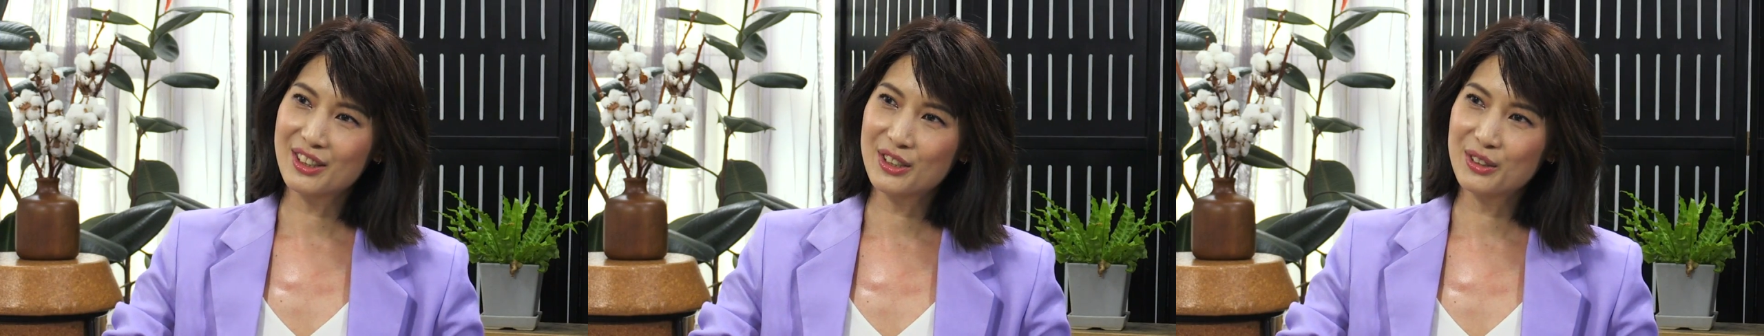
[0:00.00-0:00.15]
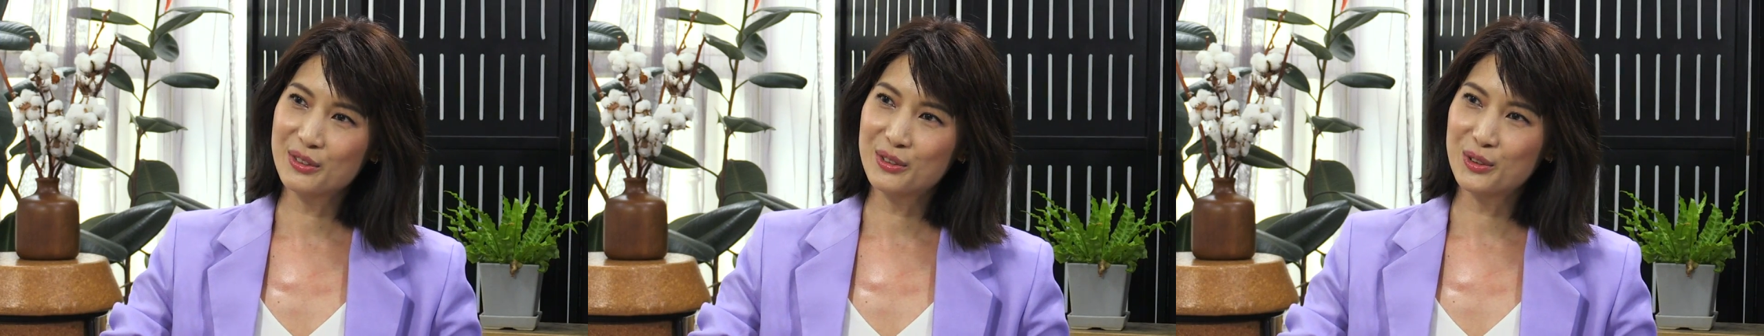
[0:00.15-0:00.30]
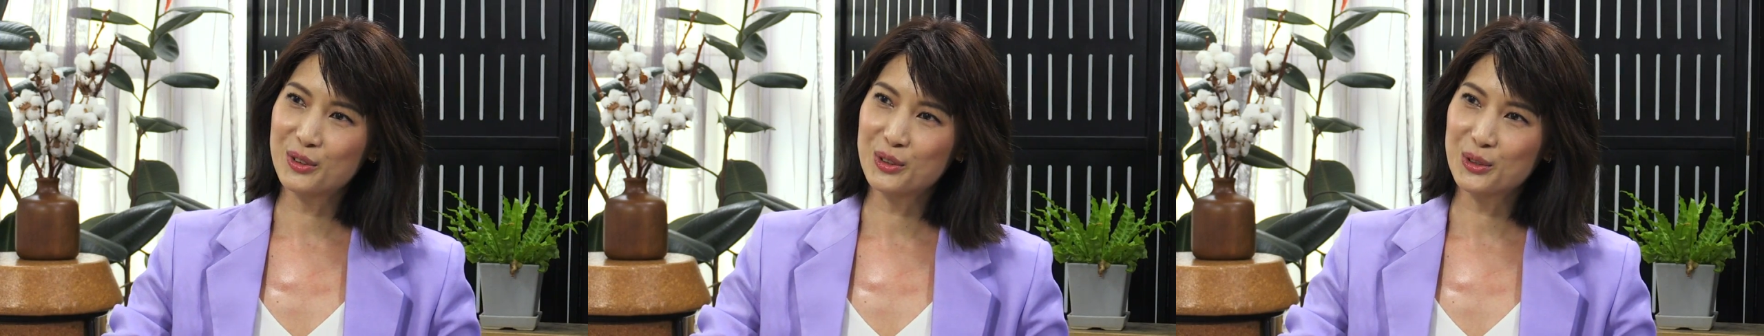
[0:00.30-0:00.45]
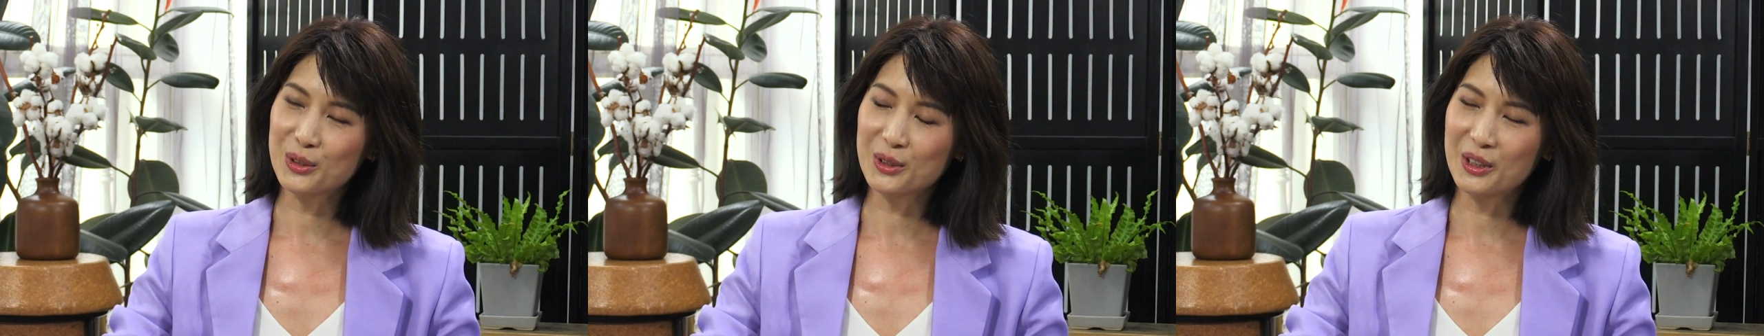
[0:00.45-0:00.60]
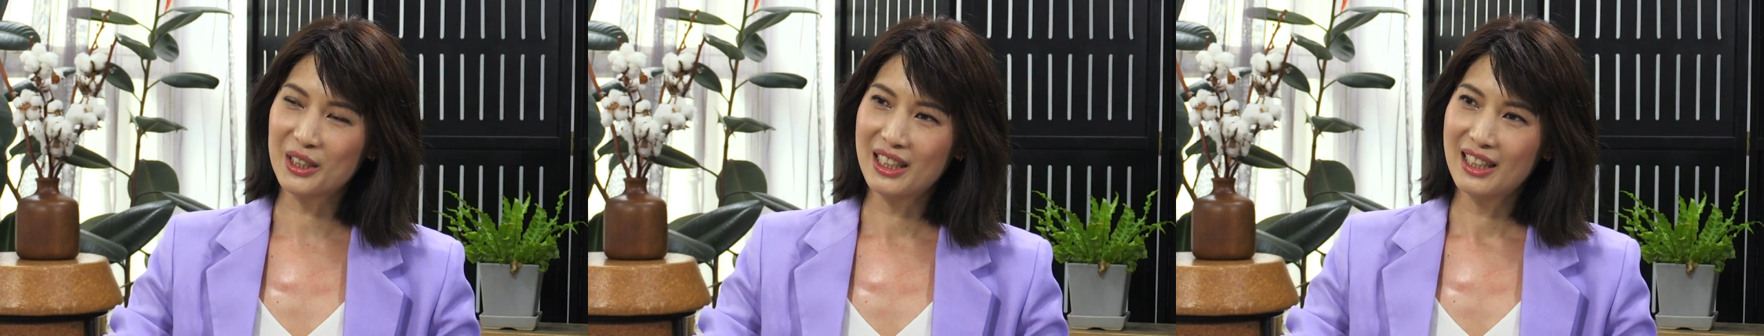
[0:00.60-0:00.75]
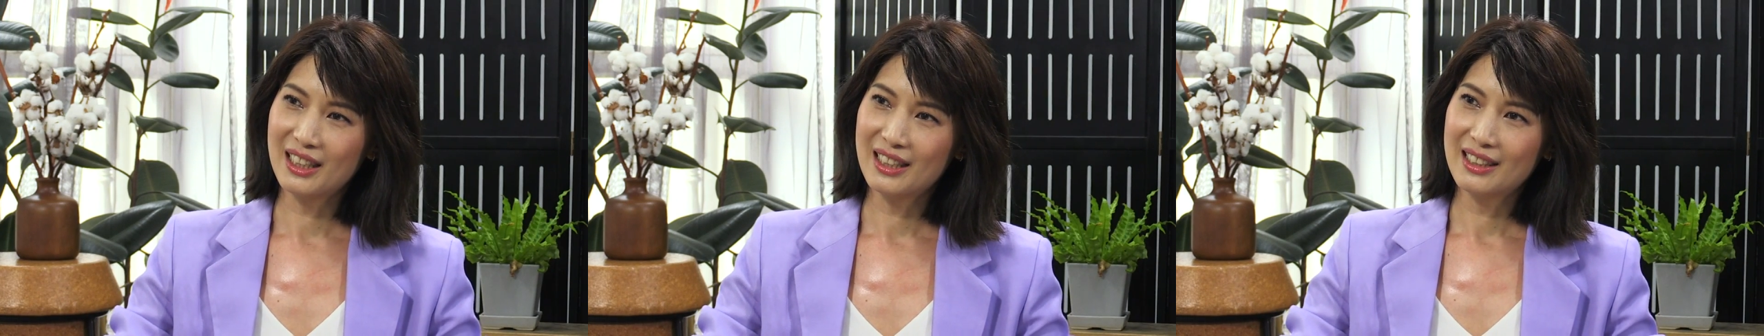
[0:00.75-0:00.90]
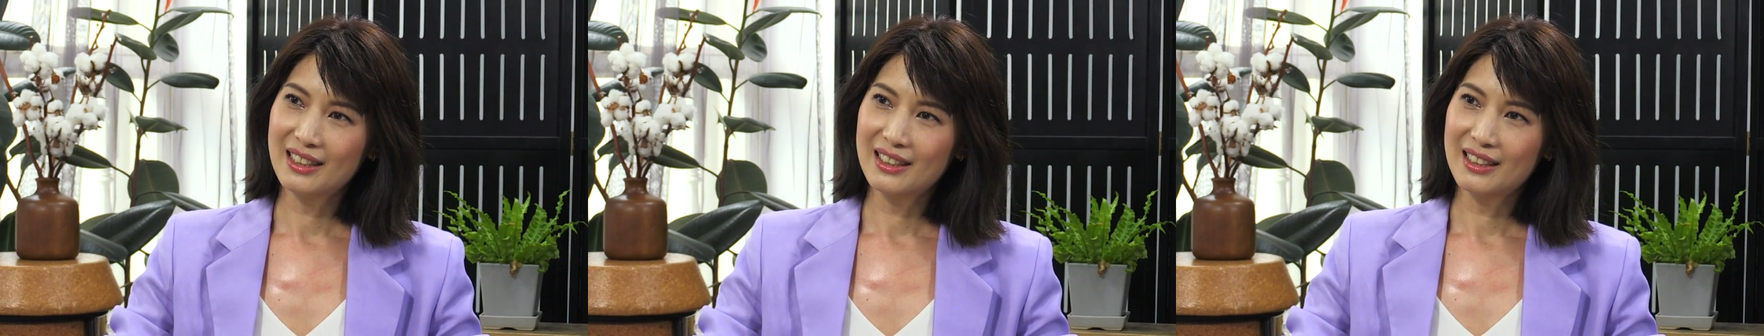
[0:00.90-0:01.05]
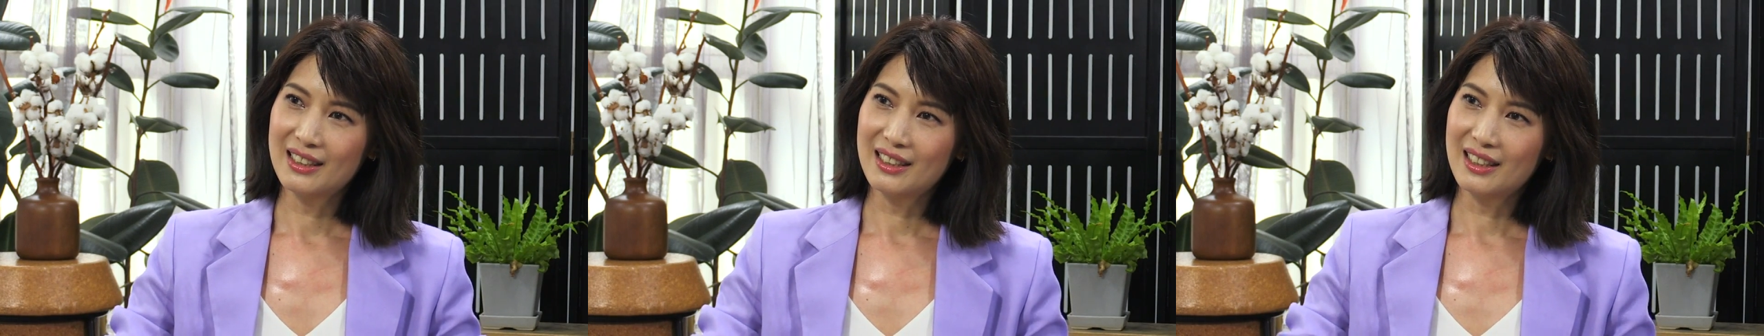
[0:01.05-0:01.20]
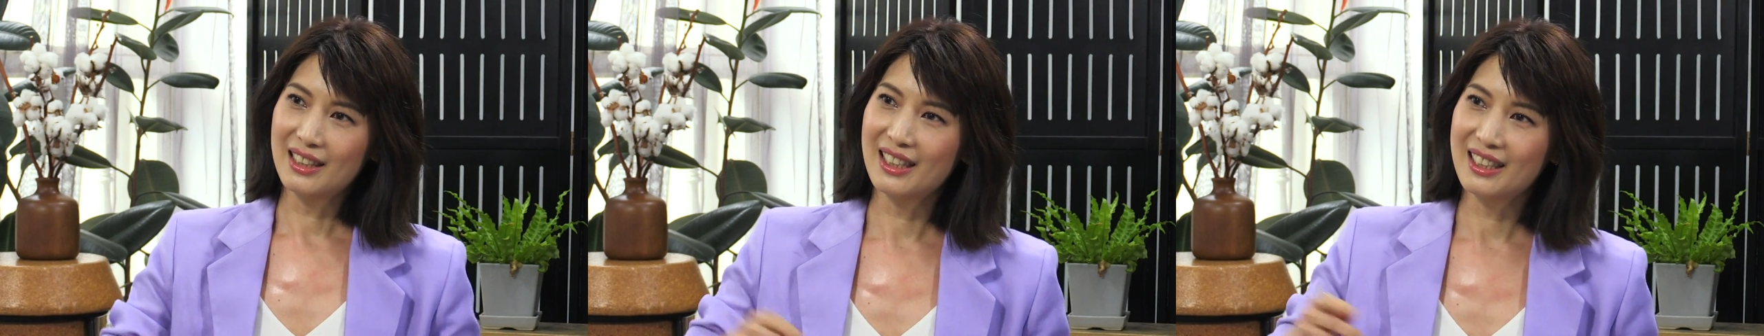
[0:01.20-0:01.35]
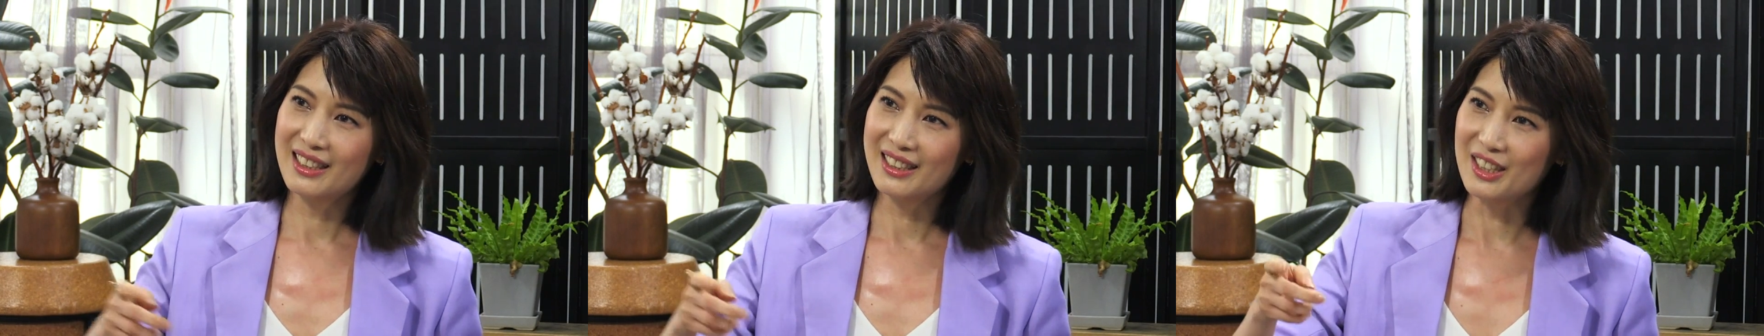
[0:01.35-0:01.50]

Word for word: 师傅就说：“哎，